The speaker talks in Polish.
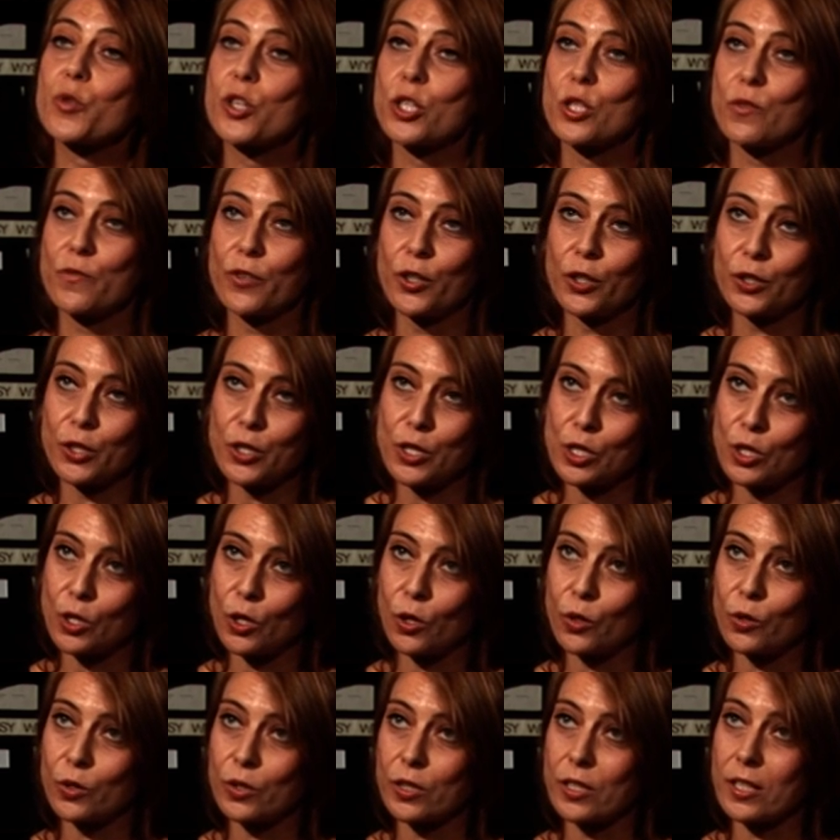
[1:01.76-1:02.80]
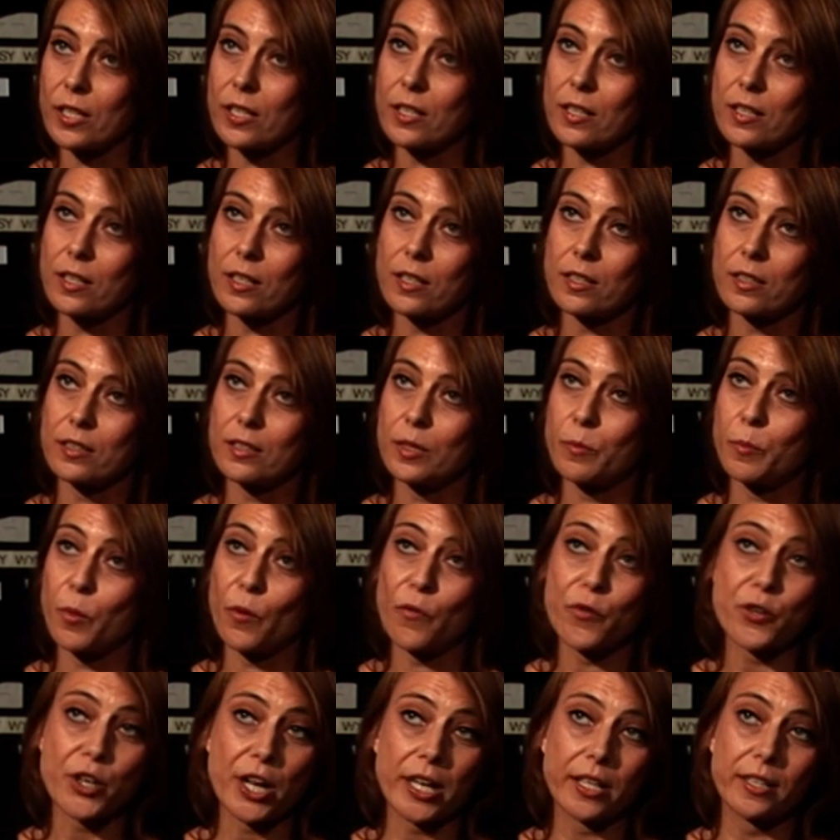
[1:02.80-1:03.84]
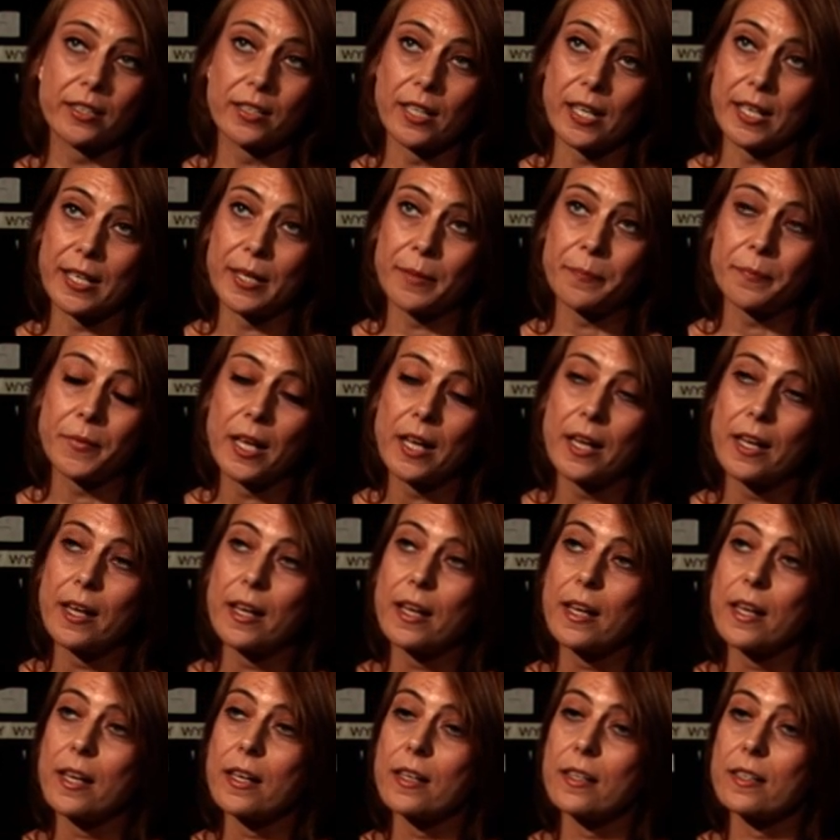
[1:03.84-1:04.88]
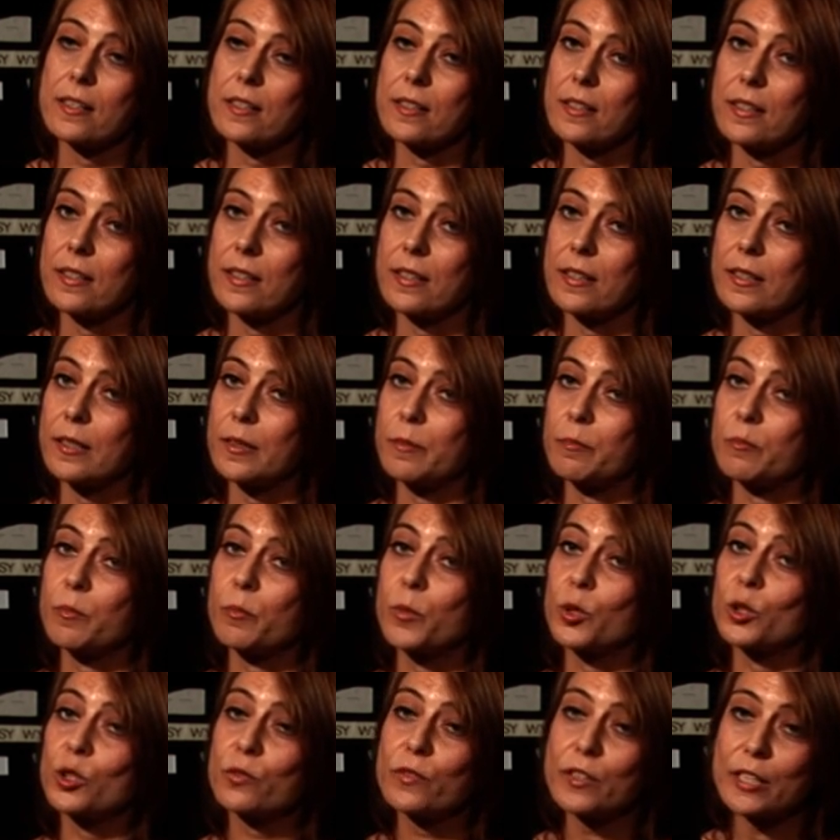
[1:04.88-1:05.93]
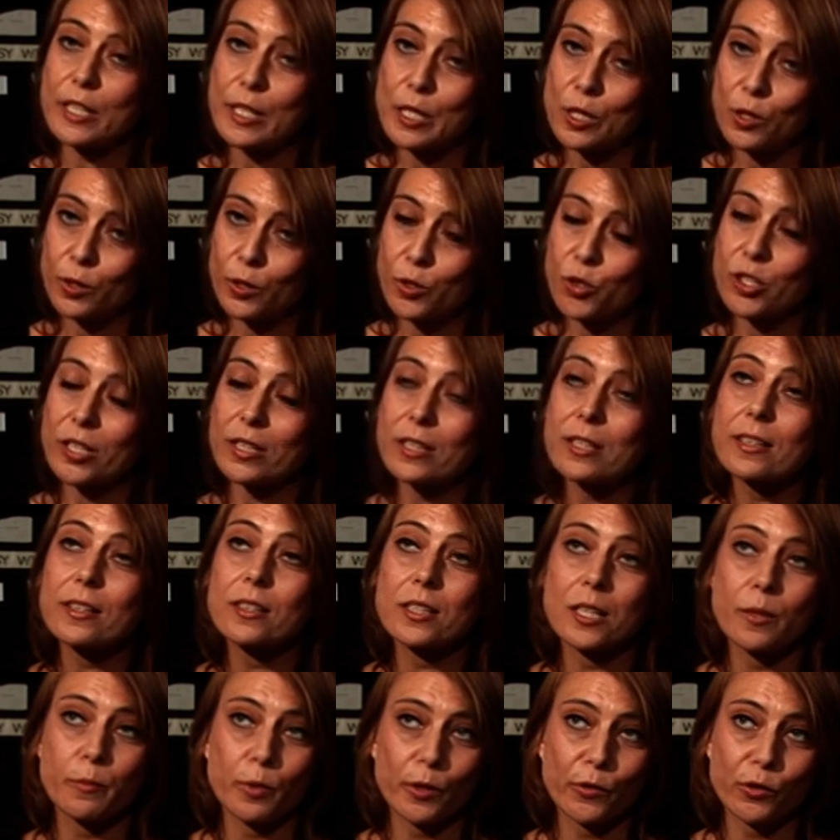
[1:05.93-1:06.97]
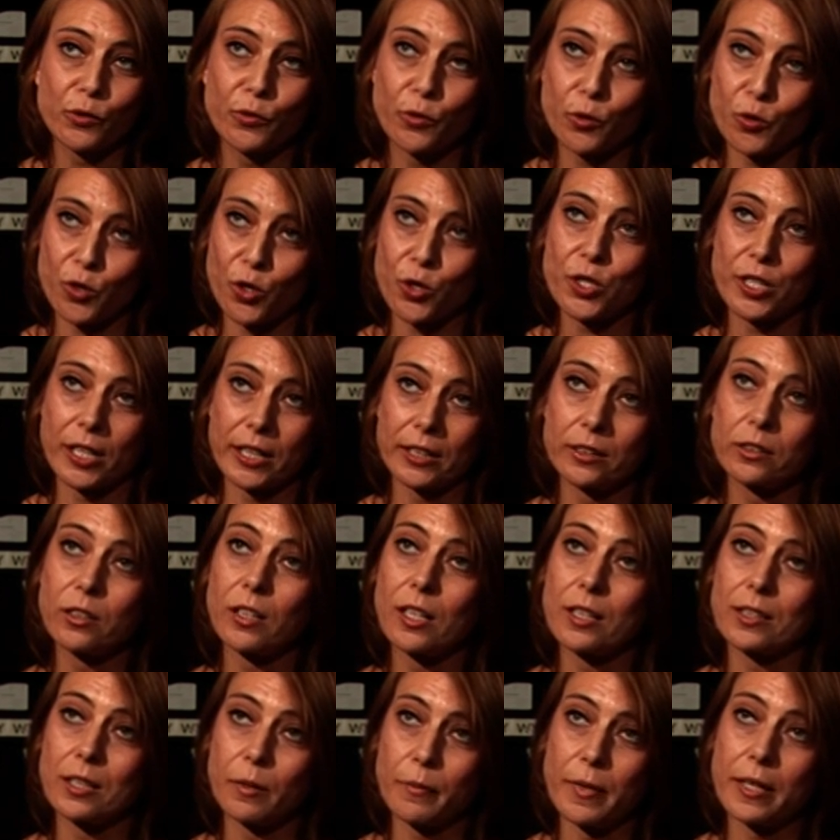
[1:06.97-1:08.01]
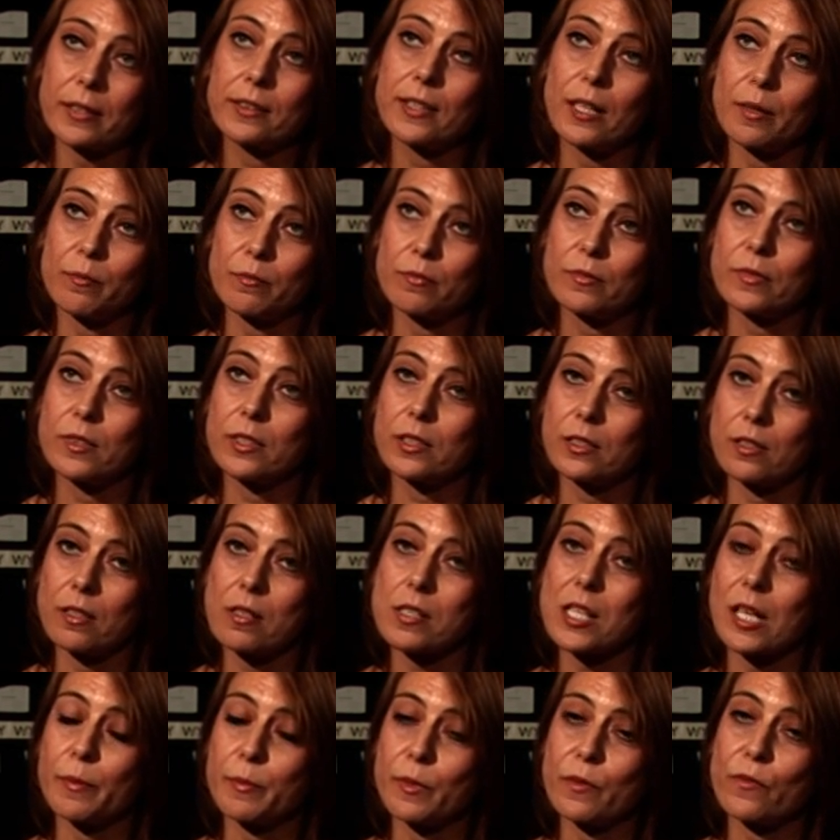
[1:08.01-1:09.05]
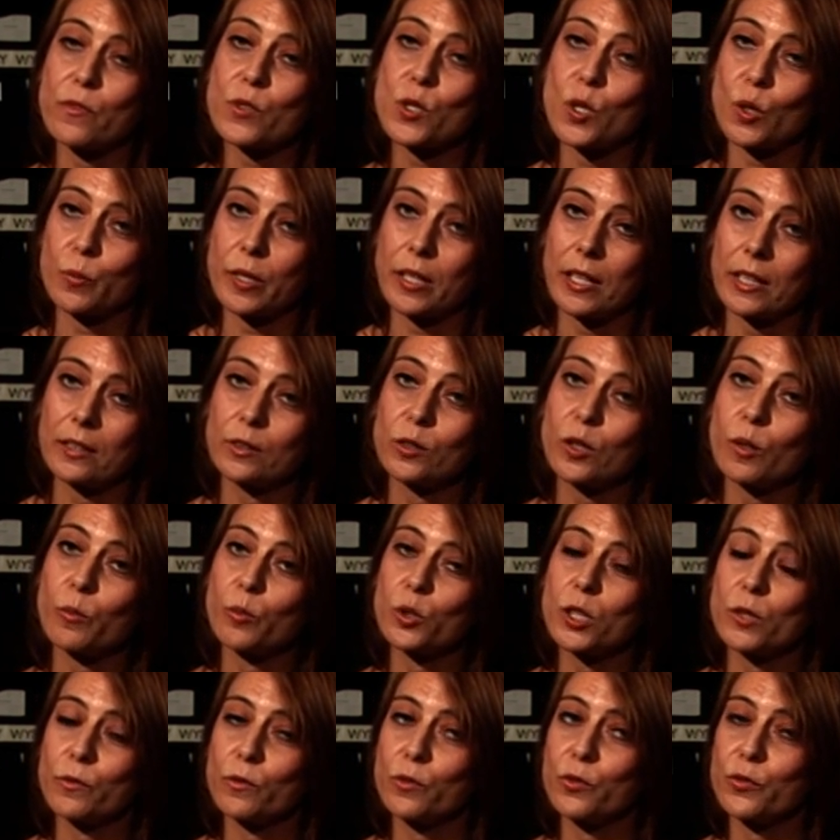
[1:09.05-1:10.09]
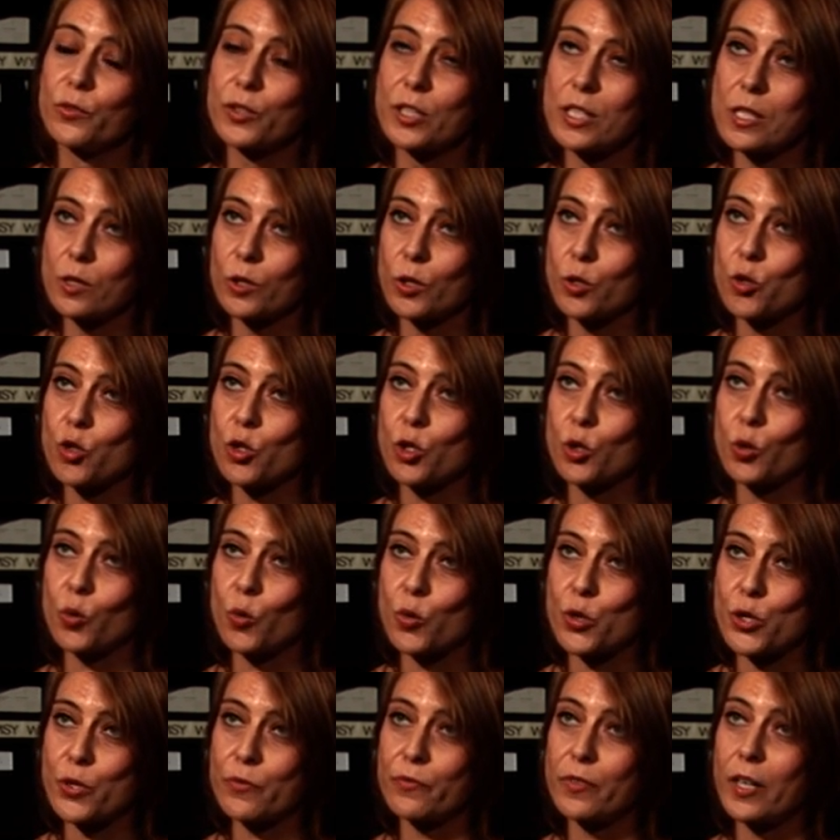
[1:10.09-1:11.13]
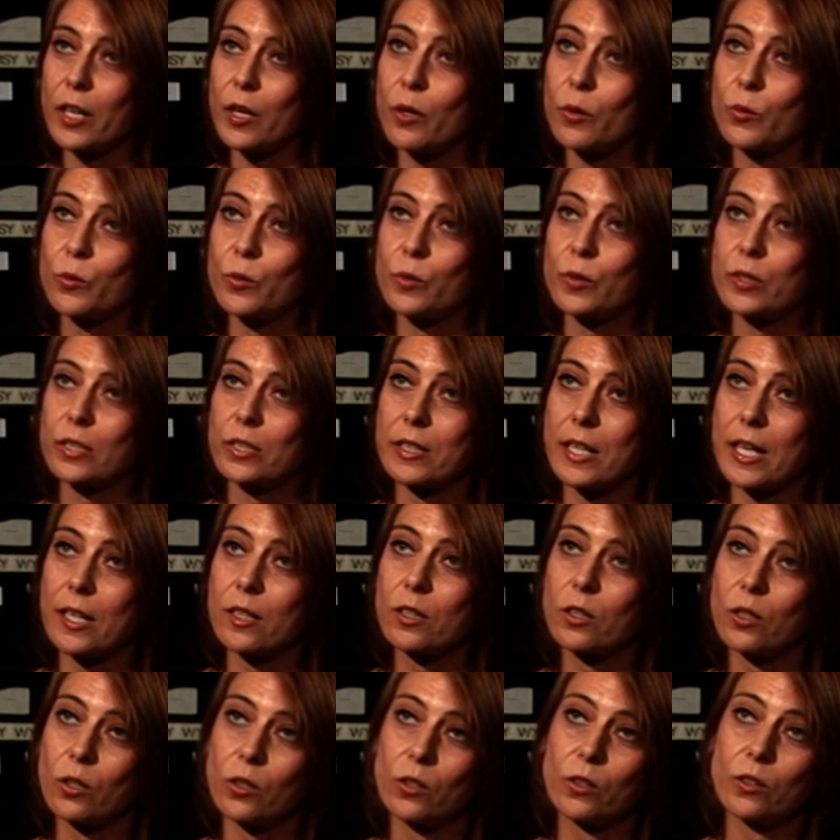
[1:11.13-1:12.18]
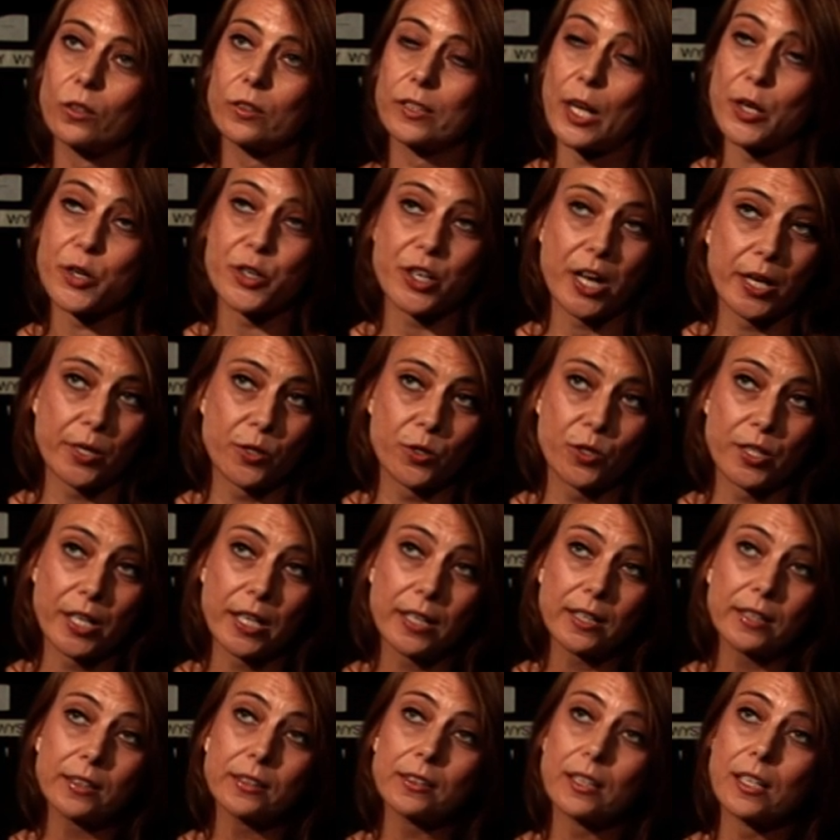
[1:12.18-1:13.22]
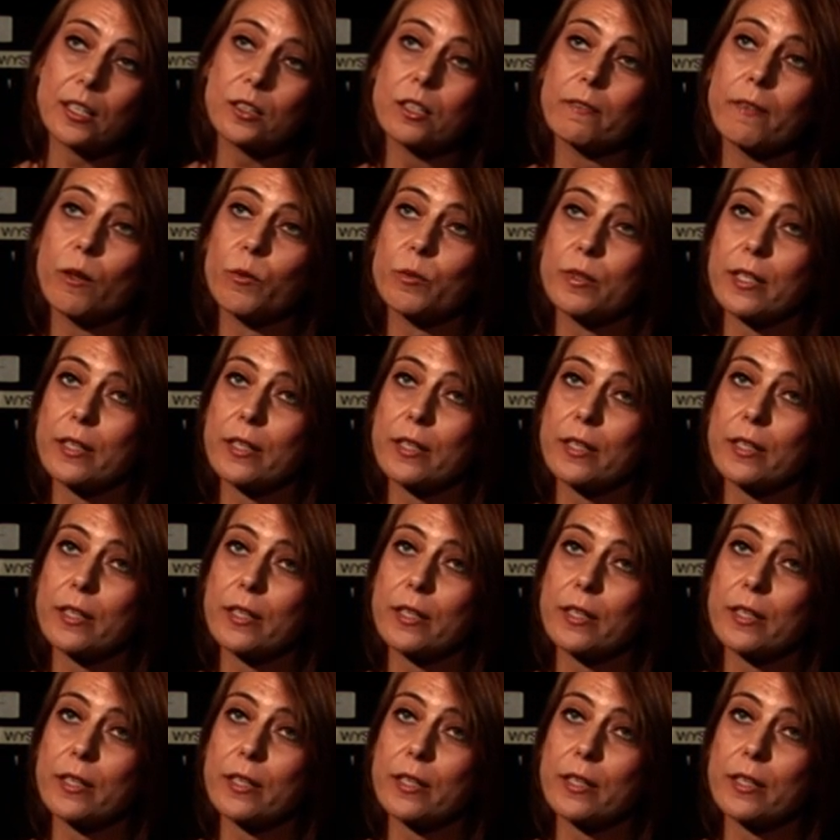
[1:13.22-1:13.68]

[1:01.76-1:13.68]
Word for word: przeciwko historii powszechnej. E, motywy historyczne nigdy nie były w twórczości Kantora tematem e, samym w sobie. Kantor motywów historycznych używał jako narzędzia, traktował